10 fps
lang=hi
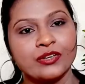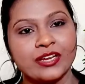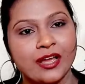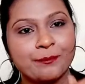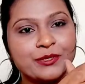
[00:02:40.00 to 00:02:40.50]
और
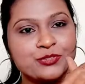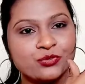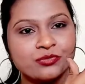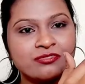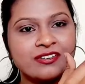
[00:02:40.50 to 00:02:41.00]
यहाँ पे जो
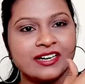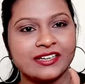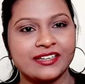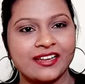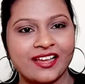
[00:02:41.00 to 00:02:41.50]
वर्क
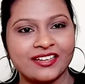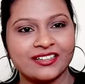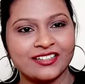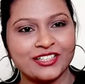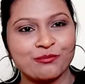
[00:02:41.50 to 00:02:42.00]
किया है
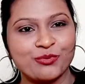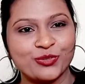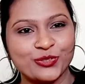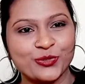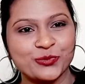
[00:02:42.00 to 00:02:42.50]
ना ये
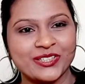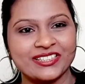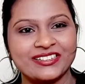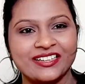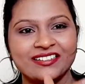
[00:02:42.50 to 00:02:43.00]
बहुत ही
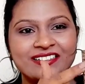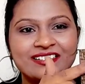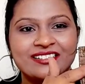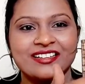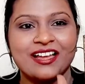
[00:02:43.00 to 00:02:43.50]
खूबसूरत है
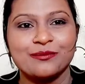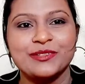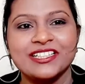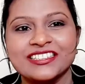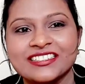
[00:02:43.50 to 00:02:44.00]
आप
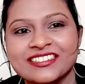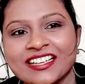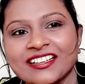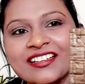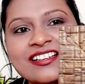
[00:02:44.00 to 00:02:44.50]
देख सकते
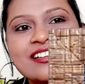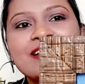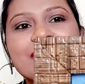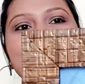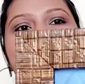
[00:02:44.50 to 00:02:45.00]
हैं
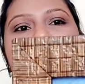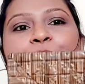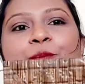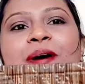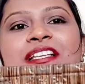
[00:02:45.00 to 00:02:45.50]
मैं
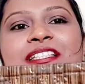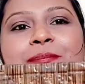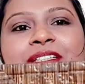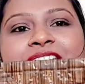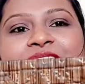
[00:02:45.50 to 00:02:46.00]
आपको पास से
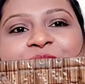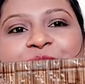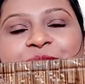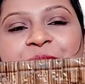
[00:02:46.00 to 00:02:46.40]
बताती हूँ